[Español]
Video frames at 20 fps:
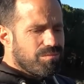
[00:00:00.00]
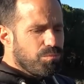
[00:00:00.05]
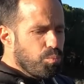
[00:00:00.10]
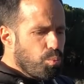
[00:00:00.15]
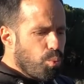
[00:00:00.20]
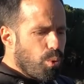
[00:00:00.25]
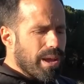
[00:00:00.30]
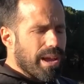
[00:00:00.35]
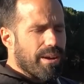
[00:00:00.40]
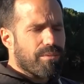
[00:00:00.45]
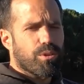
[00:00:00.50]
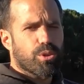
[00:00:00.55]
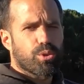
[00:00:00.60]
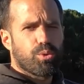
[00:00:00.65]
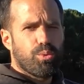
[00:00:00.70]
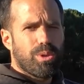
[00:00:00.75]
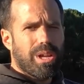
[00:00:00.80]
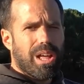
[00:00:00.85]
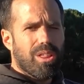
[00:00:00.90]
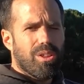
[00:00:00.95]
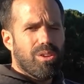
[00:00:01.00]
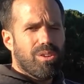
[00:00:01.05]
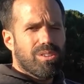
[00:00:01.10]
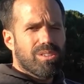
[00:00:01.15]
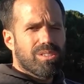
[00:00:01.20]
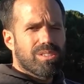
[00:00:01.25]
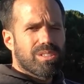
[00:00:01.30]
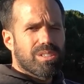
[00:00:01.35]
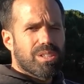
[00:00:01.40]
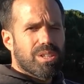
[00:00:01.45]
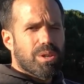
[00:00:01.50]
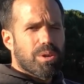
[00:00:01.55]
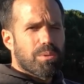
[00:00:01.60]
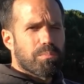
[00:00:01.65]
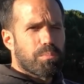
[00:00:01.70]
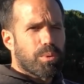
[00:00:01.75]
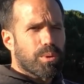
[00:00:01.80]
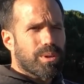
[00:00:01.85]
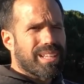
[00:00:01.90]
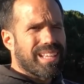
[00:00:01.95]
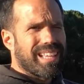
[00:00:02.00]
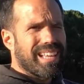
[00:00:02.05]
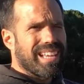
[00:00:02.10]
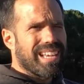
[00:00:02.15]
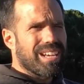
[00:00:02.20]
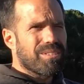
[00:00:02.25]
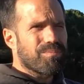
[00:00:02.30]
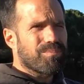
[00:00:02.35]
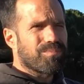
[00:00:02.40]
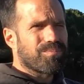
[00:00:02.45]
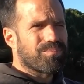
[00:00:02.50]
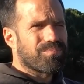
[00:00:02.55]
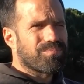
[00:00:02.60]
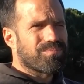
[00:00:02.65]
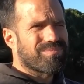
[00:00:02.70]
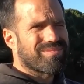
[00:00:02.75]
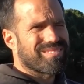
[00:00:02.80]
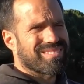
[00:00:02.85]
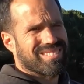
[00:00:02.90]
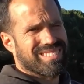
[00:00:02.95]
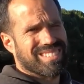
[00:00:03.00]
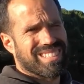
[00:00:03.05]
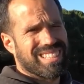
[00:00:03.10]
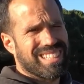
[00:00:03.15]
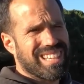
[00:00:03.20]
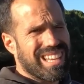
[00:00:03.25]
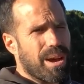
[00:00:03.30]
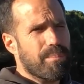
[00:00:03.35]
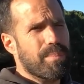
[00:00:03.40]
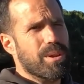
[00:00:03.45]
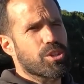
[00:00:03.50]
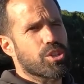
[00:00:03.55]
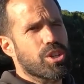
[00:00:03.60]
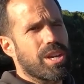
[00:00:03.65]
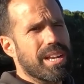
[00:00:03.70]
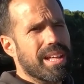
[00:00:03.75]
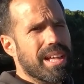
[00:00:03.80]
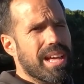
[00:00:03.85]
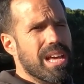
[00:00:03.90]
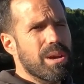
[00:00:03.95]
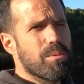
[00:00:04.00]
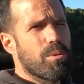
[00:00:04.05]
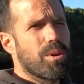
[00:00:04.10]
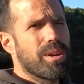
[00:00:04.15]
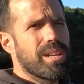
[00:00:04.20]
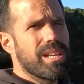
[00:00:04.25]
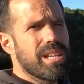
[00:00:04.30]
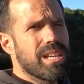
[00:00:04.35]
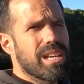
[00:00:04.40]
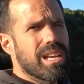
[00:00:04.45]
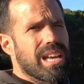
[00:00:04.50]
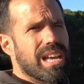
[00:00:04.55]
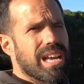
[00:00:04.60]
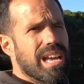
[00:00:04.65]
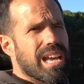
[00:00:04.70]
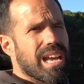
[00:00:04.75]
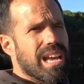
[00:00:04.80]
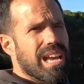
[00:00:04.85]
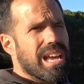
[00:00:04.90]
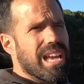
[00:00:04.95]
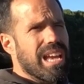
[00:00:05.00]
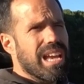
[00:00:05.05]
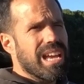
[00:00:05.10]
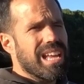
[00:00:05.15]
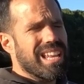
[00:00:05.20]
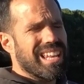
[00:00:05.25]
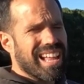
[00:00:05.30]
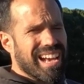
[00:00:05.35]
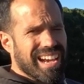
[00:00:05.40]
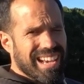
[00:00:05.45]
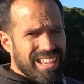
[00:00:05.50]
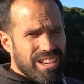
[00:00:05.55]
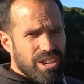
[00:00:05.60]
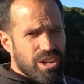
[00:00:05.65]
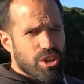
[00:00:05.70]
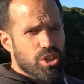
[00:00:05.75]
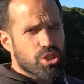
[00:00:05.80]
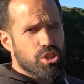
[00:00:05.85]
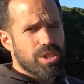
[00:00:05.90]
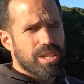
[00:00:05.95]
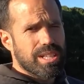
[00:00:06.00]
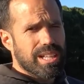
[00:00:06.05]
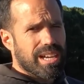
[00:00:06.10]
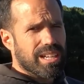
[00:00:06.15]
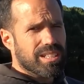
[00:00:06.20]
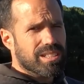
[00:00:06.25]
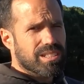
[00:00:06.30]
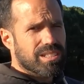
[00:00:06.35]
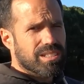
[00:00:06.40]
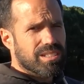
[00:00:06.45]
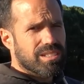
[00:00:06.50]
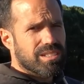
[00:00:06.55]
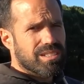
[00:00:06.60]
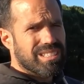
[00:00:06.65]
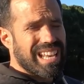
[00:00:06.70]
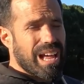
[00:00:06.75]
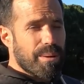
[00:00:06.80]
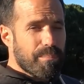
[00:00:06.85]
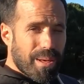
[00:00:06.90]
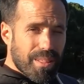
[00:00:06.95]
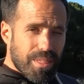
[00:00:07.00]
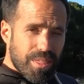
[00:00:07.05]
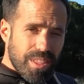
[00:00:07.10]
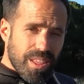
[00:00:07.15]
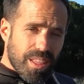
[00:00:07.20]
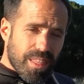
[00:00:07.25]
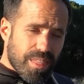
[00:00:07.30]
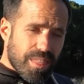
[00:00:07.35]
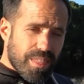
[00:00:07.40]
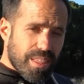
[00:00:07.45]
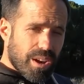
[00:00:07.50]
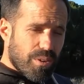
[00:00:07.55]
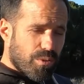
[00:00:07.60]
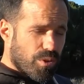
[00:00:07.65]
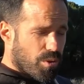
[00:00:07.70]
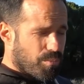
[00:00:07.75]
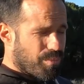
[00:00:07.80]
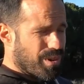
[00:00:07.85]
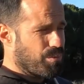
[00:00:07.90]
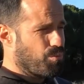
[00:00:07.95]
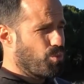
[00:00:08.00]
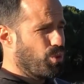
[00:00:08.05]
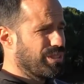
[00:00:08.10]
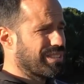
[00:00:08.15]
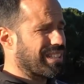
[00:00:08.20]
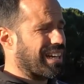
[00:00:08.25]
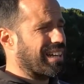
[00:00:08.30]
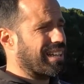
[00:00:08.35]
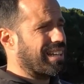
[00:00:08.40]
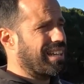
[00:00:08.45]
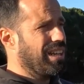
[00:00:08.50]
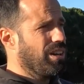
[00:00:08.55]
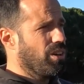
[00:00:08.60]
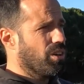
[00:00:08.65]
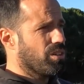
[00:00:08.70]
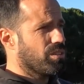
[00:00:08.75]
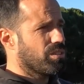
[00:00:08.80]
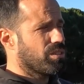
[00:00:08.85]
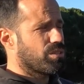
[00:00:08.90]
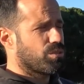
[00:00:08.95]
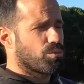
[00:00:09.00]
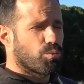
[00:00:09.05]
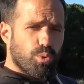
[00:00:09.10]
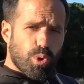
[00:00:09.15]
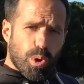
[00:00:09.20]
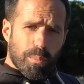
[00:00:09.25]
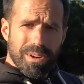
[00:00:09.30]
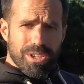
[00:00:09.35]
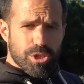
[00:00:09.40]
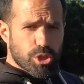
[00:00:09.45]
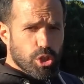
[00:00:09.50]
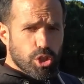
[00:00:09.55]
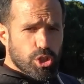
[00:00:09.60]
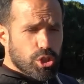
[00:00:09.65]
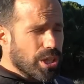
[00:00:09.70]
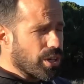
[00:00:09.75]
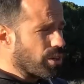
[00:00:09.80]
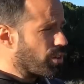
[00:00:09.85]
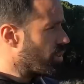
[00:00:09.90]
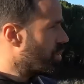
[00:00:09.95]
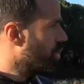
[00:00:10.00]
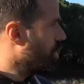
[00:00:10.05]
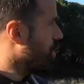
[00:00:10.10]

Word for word: muy afortunado porque la personalidad de Bonnie, eh, la generosidad, la paciencia era un hombre muy tranquilo, un hombre soltero,